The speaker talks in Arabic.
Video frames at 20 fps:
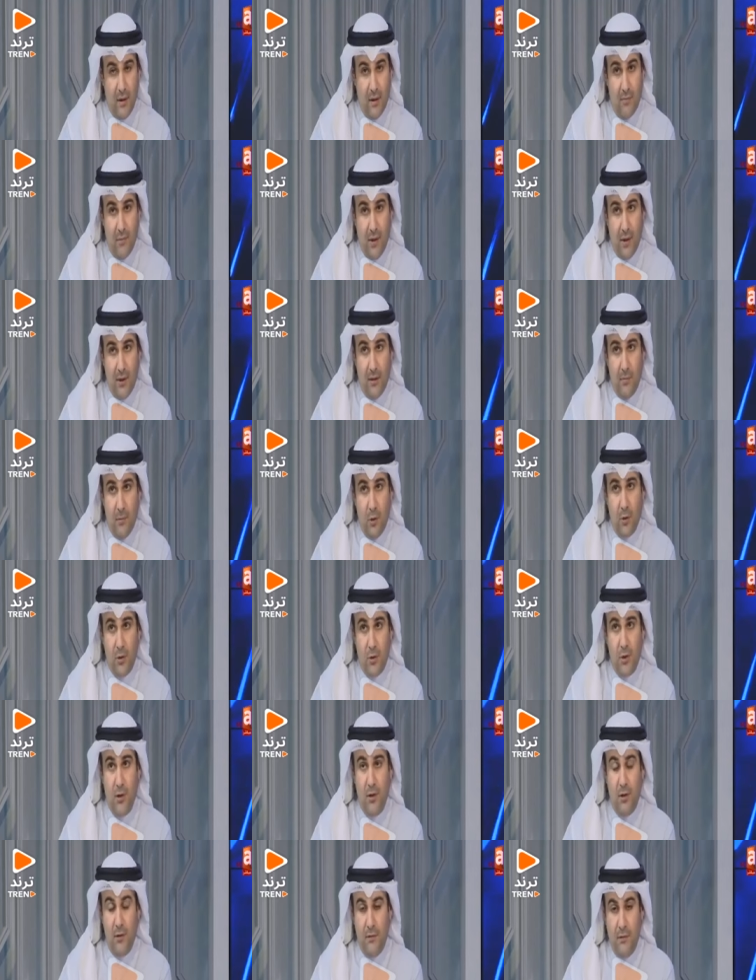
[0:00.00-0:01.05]
المادة
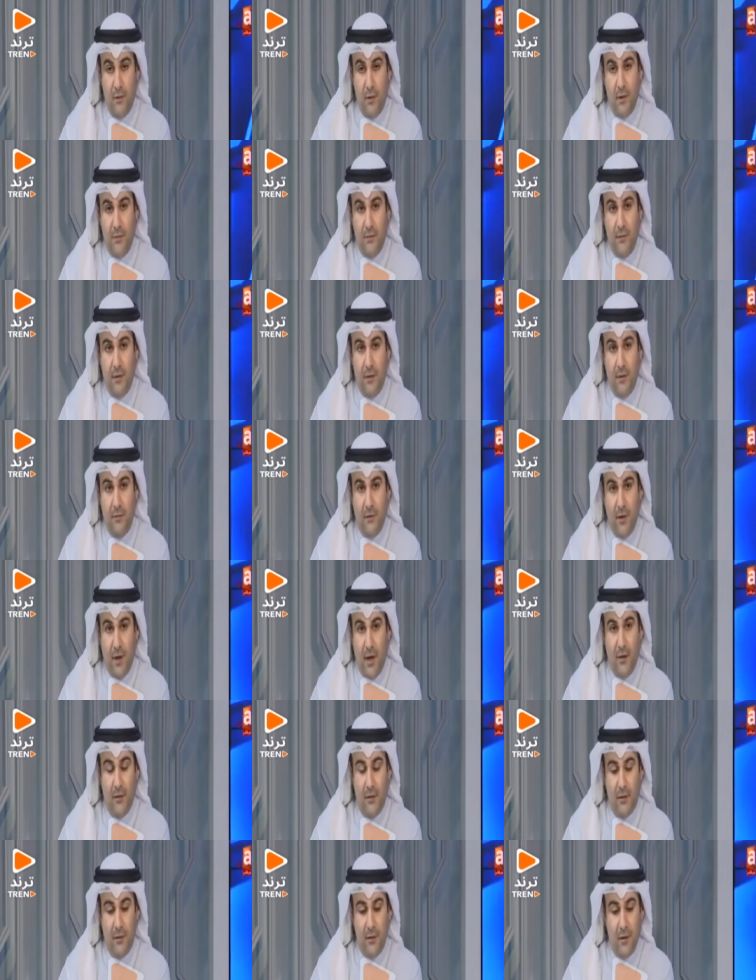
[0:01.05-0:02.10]
120 في في في
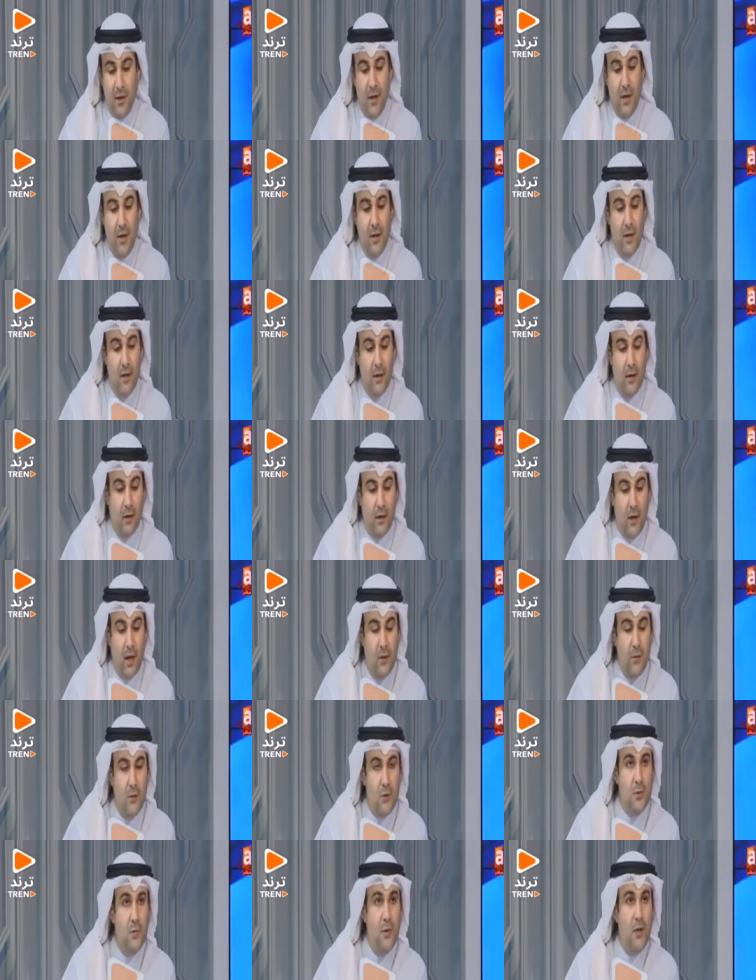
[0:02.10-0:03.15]
حظر
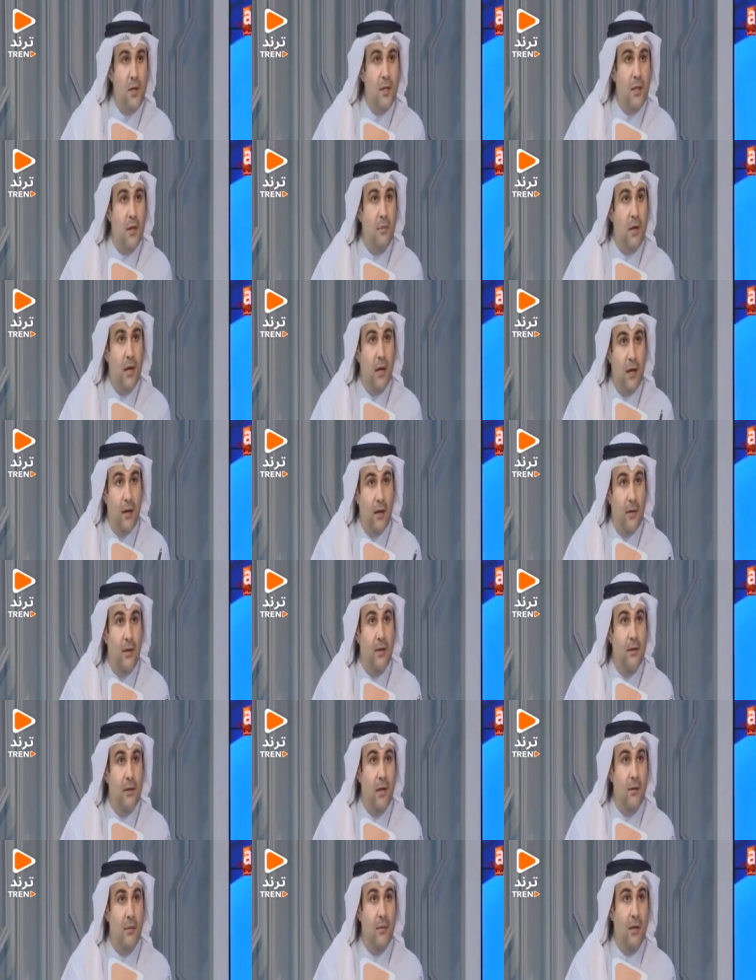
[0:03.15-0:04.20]
القانون شو مهنته بالحالة إذا
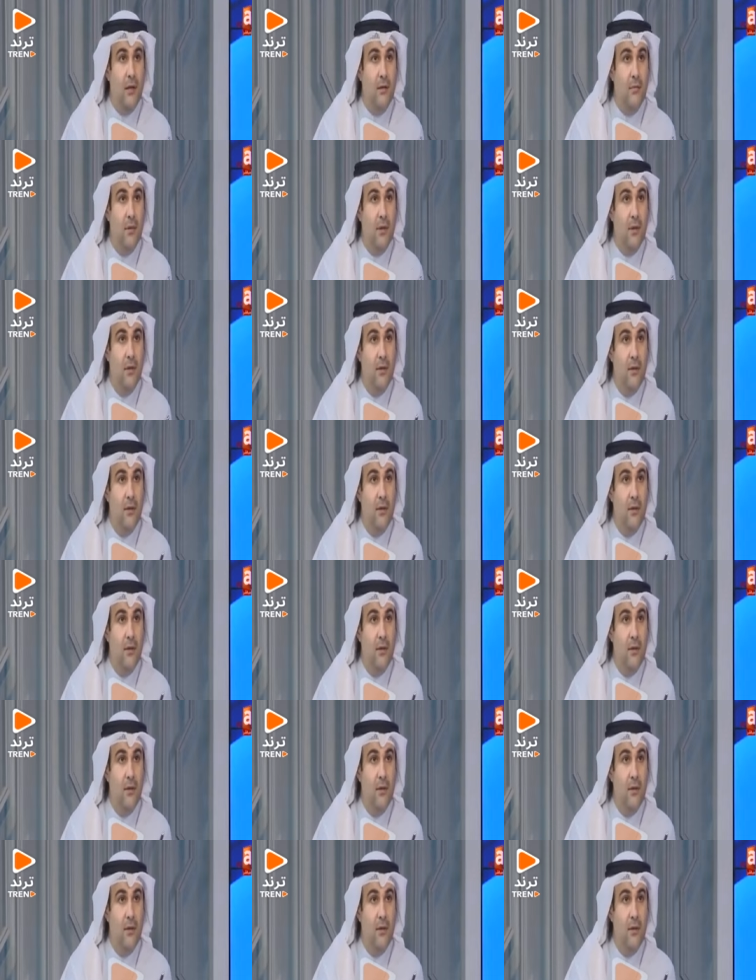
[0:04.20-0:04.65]
أنت اللي بتقدمه؟